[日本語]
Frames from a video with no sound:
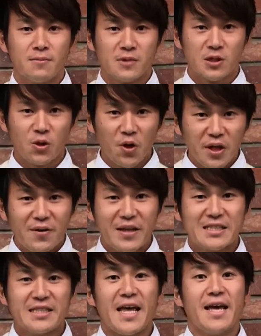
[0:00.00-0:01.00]
それでは
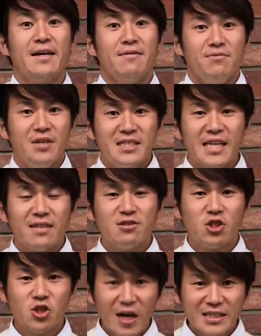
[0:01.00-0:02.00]
ですね
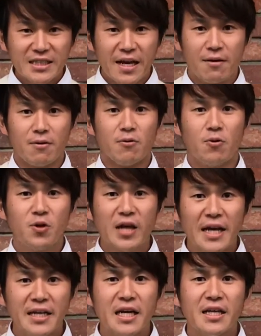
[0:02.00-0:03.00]
2018年具
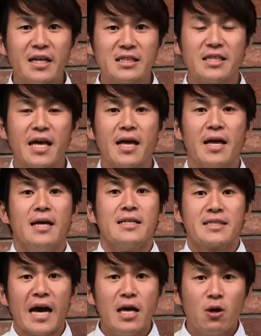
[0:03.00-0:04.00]
体的にですね
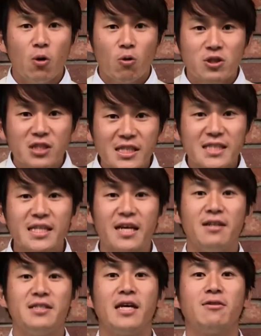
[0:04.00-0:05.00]
最高の人生
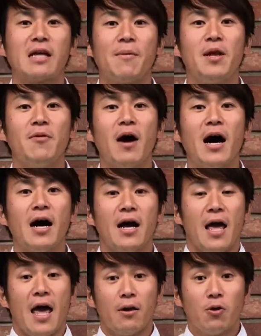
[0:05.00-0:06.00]
にしていくためには
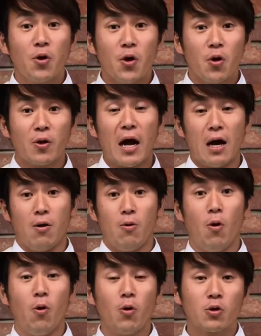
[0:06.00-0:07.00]
どのような
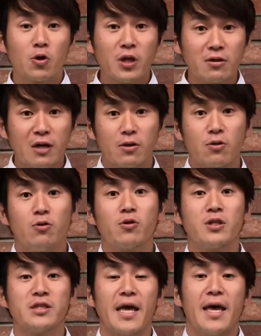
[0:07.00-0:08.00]
方法をとっていくかという
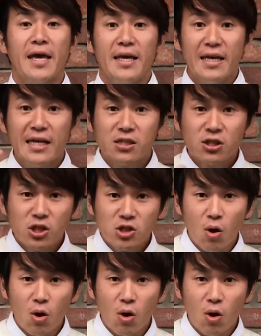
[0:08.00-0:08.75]
とですね5つ